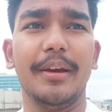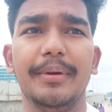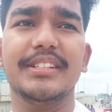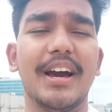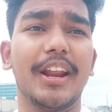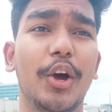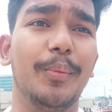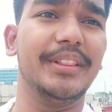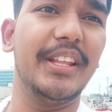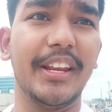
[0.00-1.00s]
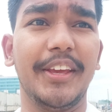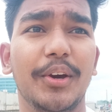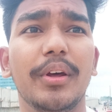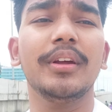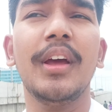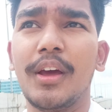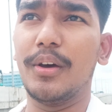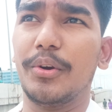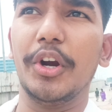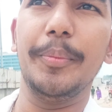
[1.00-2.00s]
अभी जा रहा हूँ मंदिर की ओर
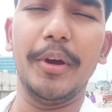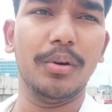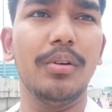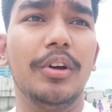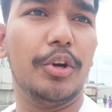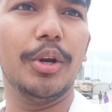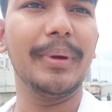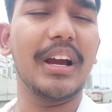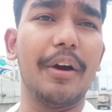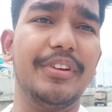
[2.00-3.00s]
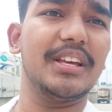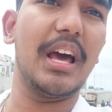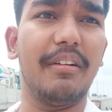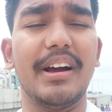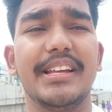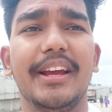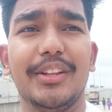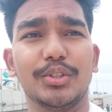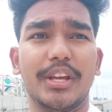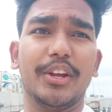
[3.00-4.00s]
रोड पे हूँ रोड में काफ़ी ज़्यादा आवाज़ आएंगे तो
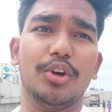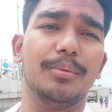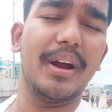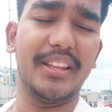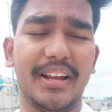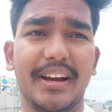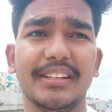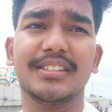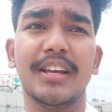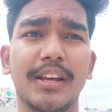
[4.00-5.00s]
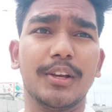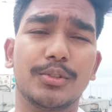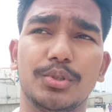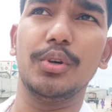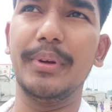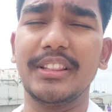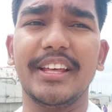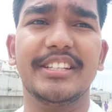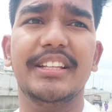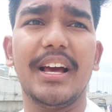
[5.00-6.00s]
उसे इग्नोर मार देना गाइस सो so, मिलते हैं
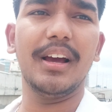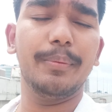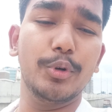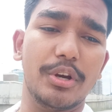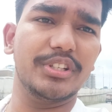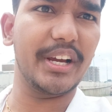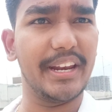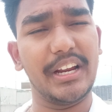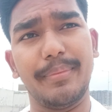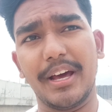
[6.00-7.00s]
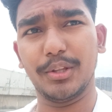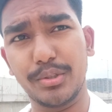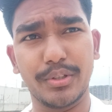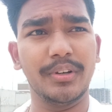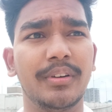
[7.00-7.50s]
सीधा पूजा वूजा करने के बाद दोस्तों